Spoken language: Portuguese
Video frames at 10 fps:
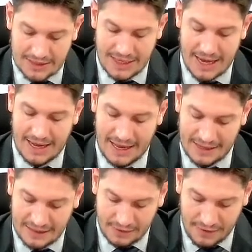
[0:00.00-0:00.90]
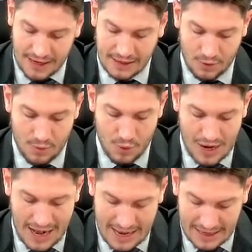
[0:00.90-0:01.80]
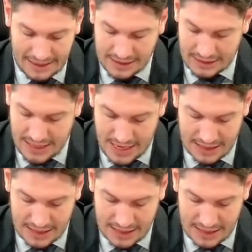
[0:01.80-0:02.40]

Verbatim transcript: em área reservada como garantia